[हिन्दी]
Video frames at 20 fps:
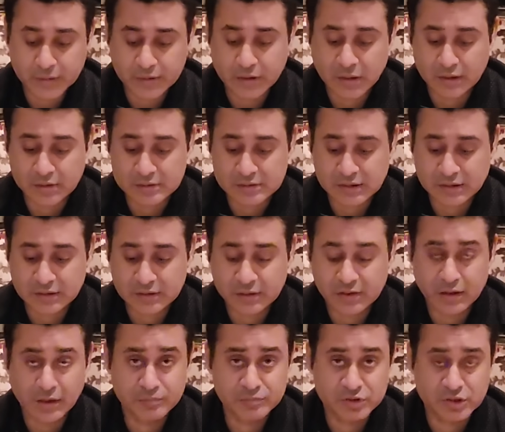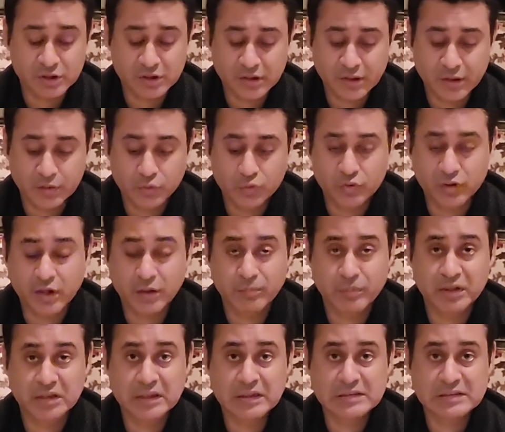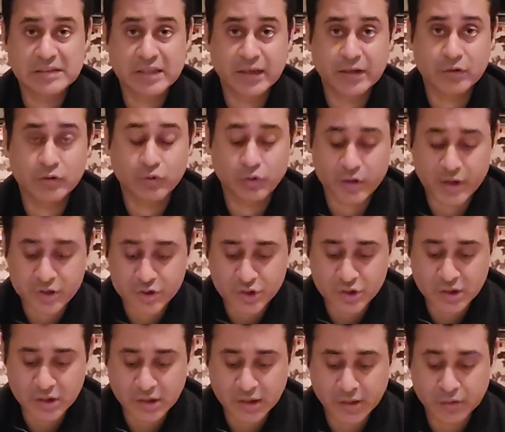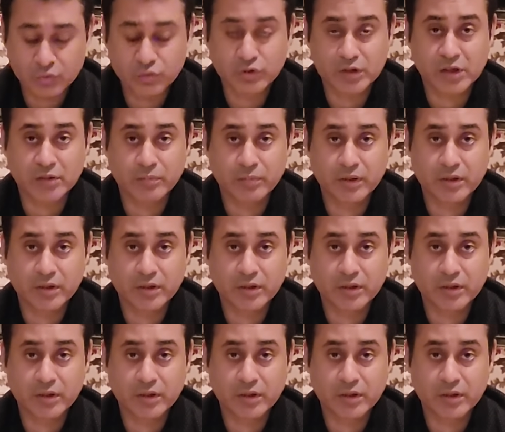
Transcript: कागजात नामजदगी उनके बेटे जैन कुरैशी के उनकी